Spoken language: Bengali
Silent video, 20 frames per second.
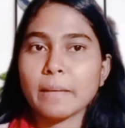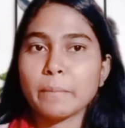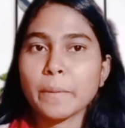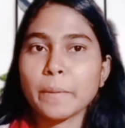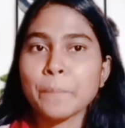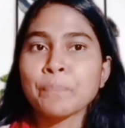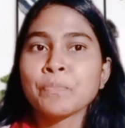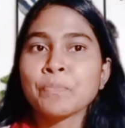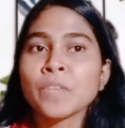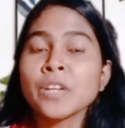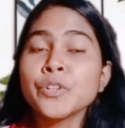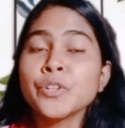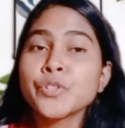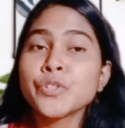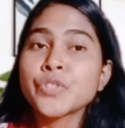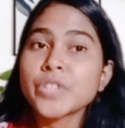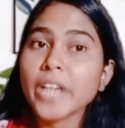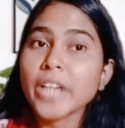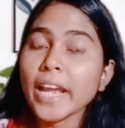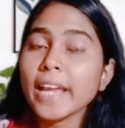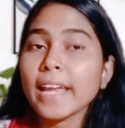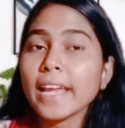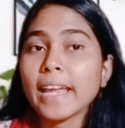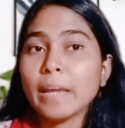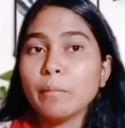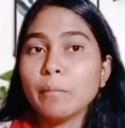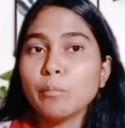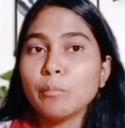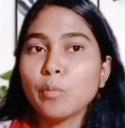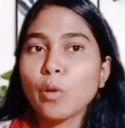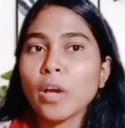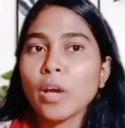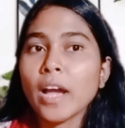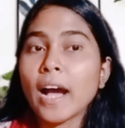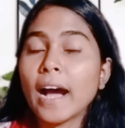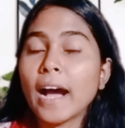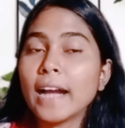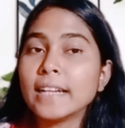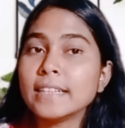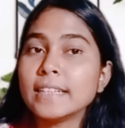থাকবে সেই এমপ্লয়
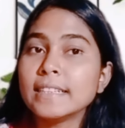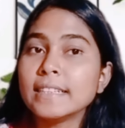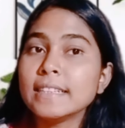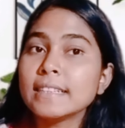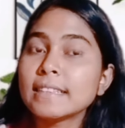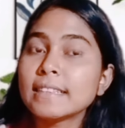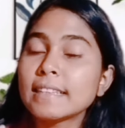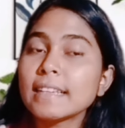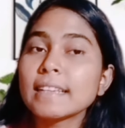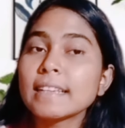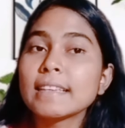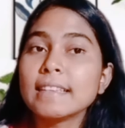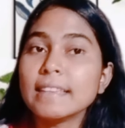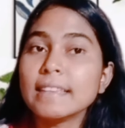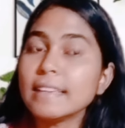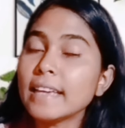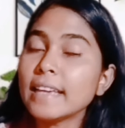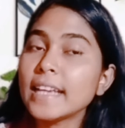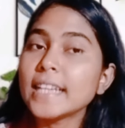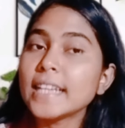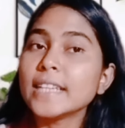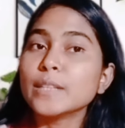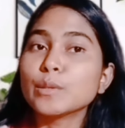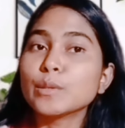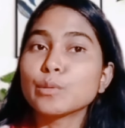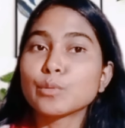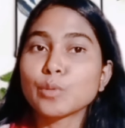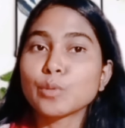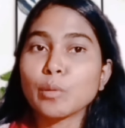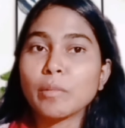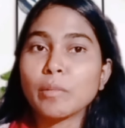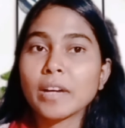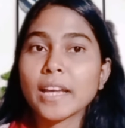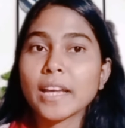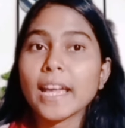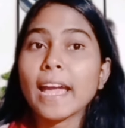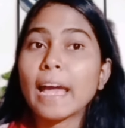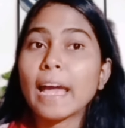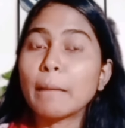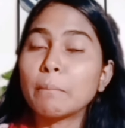আইডিতে গিয়ে কিন্তু
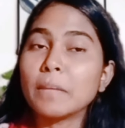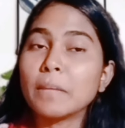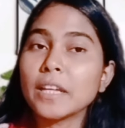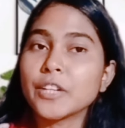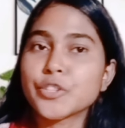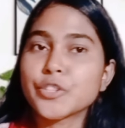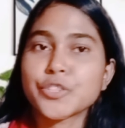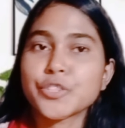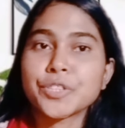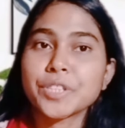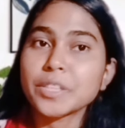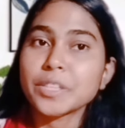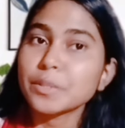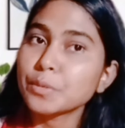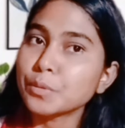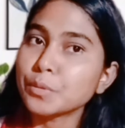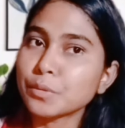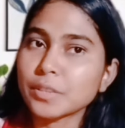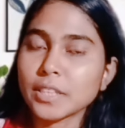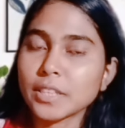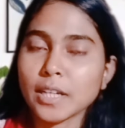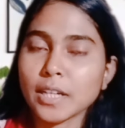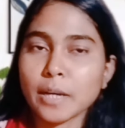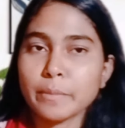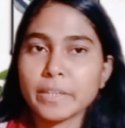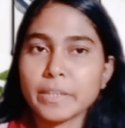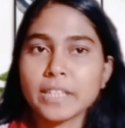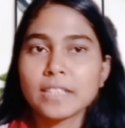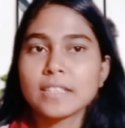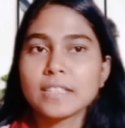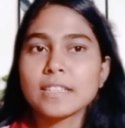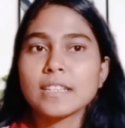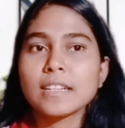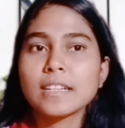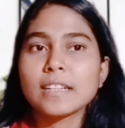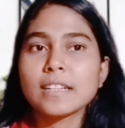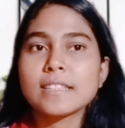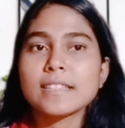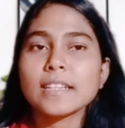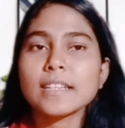তোমাকে অ্যাপ্লিকেশনটা করতে হবে
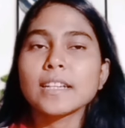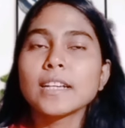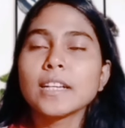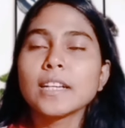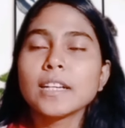ঠিক আছে